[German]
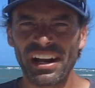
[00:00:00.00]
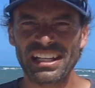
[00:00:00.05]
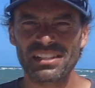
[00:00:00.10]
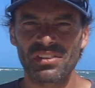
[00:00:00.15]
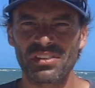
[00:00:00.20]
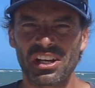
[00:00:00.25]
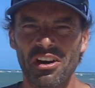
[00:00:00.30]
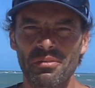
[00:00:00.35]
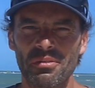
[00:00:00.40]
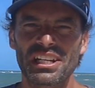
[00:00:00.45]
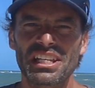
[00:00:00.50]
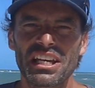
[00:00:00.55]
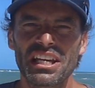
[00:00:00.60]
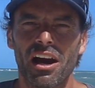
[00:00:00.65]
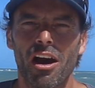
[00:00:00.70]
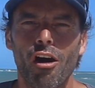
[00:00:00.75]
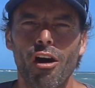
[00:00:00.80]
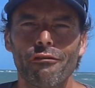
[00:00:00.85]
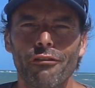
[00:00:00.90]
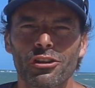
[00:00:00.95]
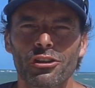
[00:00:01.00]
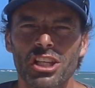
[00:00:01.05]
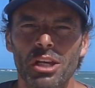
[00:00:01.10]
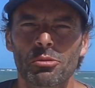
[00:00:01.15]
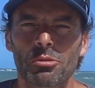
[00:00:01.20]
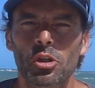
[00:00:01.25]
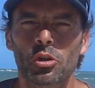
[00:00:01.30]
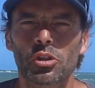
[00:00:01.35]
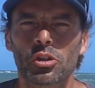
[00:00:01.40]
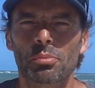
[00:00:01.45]
herzlich willkommen hier auf
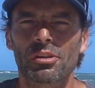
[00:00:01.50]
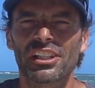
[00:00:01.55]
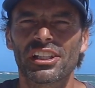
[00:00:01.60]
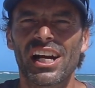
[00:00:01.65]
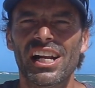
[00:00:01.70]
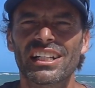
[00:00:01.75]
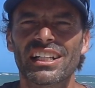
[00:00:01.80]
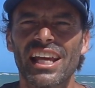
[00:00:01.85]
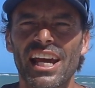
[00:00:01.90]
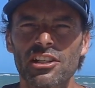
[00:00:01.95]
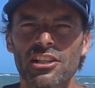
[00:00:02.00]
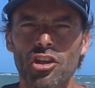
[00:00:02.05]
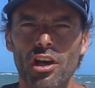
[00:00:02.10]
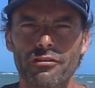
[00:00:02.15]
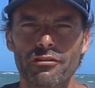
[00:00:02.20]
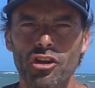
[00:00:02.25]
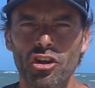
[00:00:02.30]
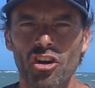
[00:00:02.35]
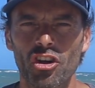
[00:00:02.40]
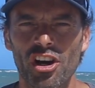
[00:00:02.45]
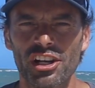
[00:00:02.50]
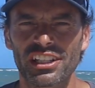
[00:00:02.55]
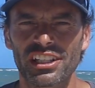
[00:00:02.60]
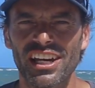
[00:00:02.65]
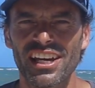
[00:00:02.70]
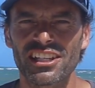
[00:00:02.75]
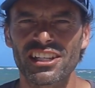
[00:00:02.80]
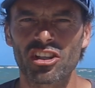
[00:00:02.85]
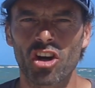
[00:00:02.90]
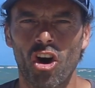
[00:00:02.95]
unserem YouTube-Kanal der Surfsche
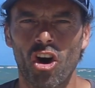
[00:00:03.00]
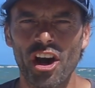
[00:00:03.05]
Norddeich.